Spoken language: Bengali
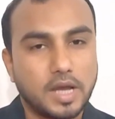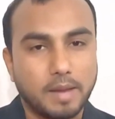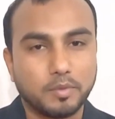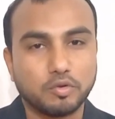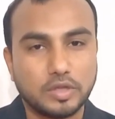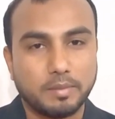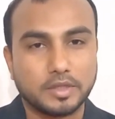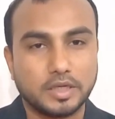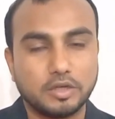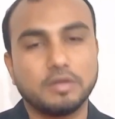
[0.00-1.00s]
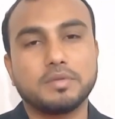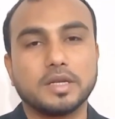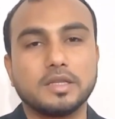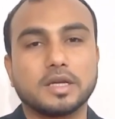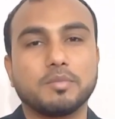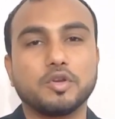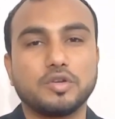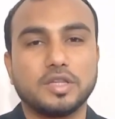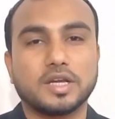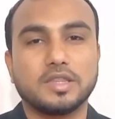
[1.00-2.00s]
আপনি যদি আমাদের ইউটিউব চ্যানেল থেকে
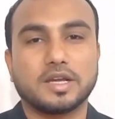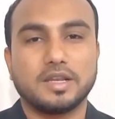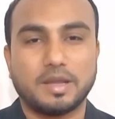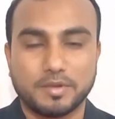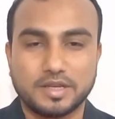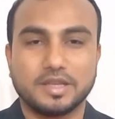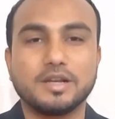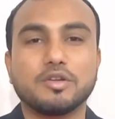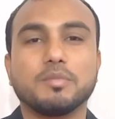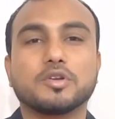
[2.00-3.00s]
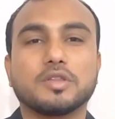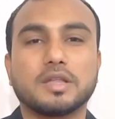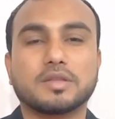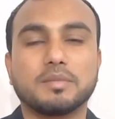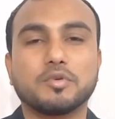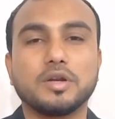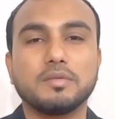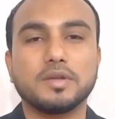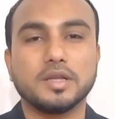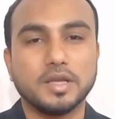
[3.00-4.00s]
ভিডিওটি দেখে থাকেন আমাদের চ্যানেলটি অবশ্যই সাবস্ক্রাইব করে
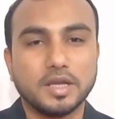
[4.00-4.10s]
নেবেন